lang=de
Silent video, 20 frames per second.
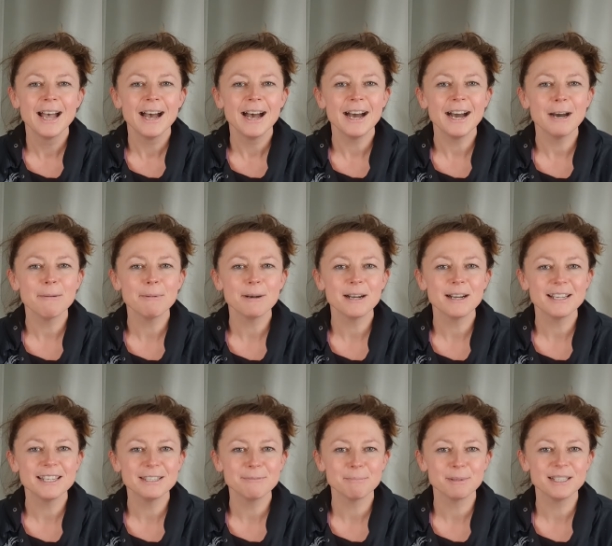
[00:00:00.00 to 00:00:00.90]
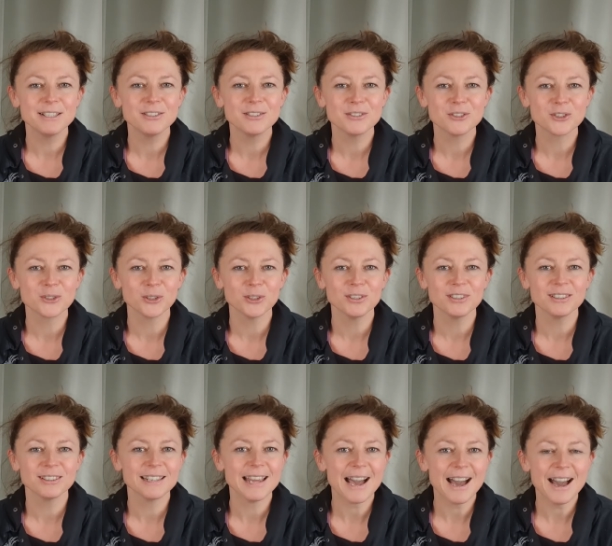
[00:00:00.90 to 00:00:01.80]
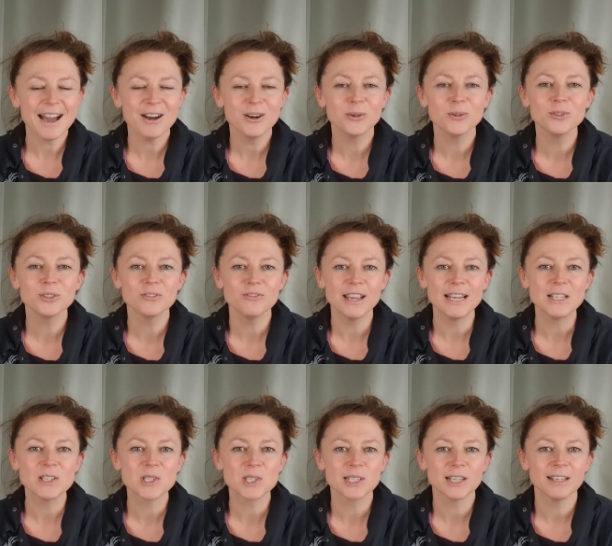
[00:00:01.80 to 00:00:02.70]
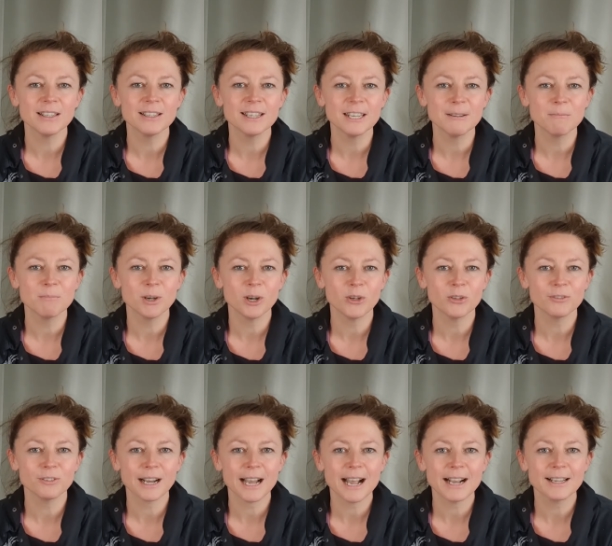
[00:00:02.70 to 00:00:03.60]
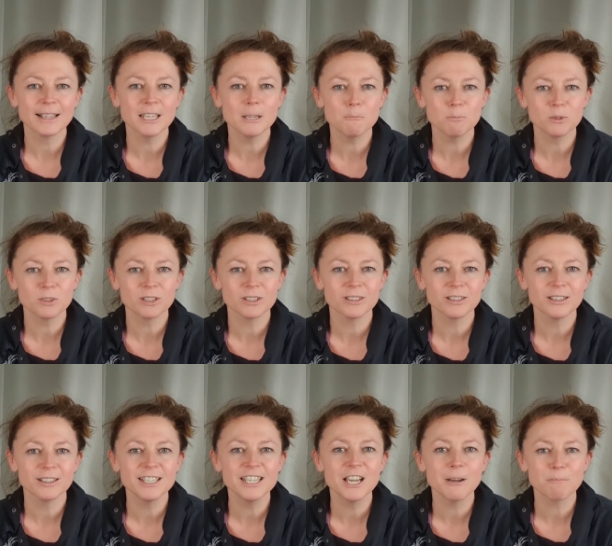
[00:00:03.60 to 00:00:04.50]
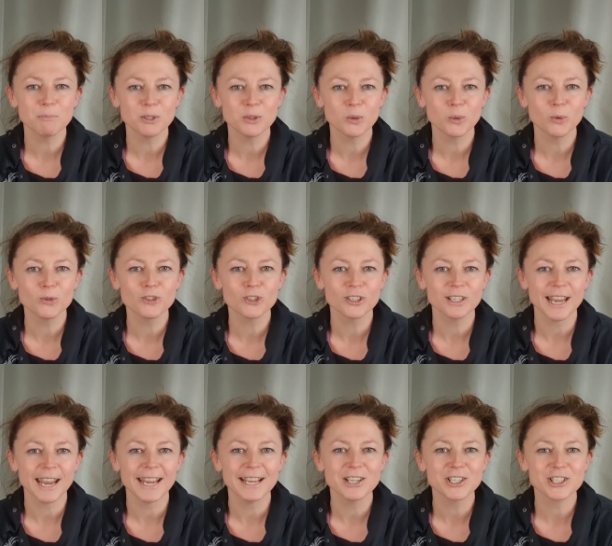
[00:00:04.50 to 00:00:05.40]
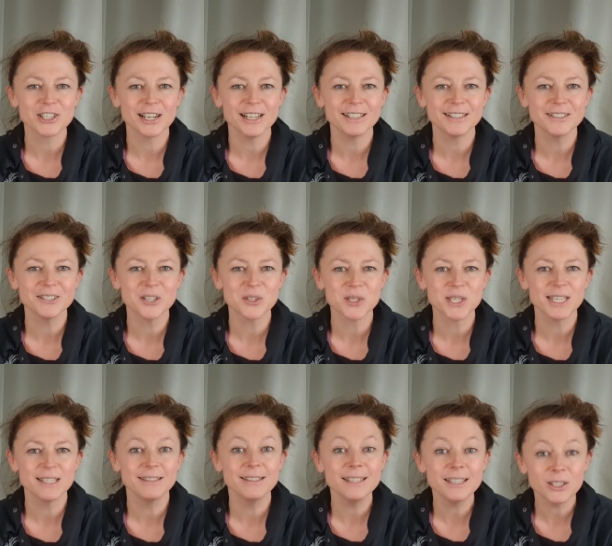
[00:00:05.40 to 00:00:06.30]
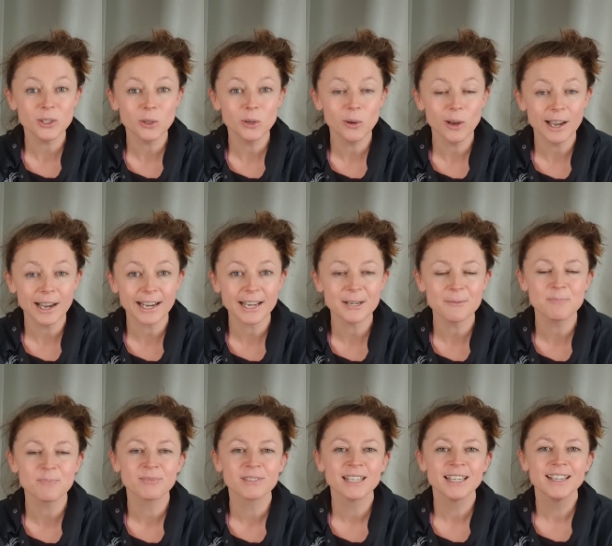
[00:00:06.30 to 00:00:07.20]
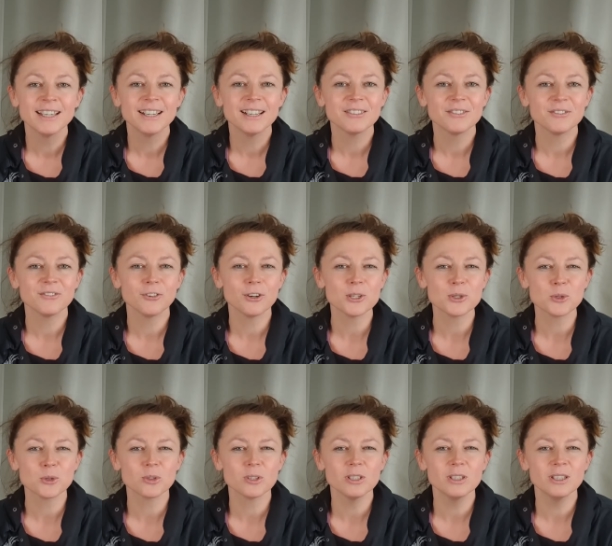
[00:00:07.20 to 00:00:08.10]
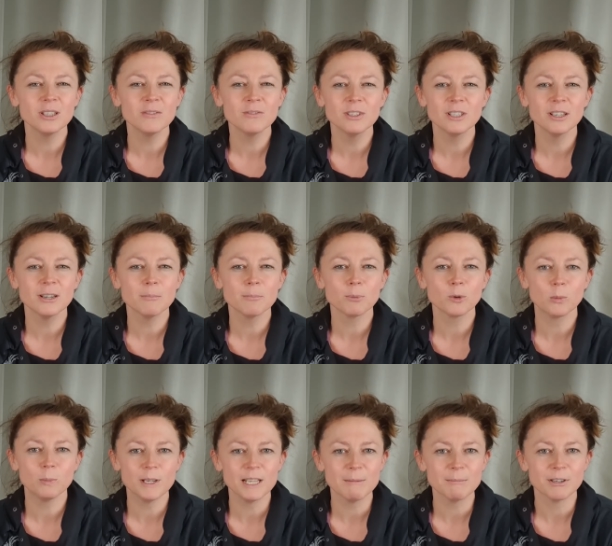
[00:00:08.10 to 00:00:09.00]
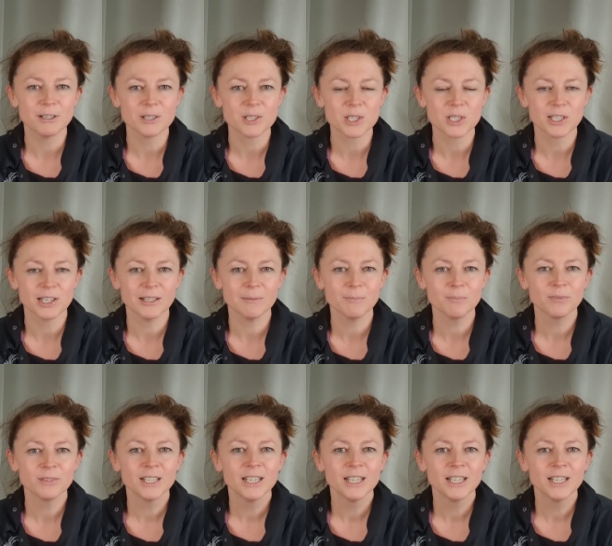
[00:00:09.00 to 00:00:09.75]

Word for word: Aber ich bin schon da und wenn es dann eben auch Fragen gibt, äh, ich habe den Ton schon eingeschalten, dass ich dich höre, falls du da irgendwie ein Problem hast, ja.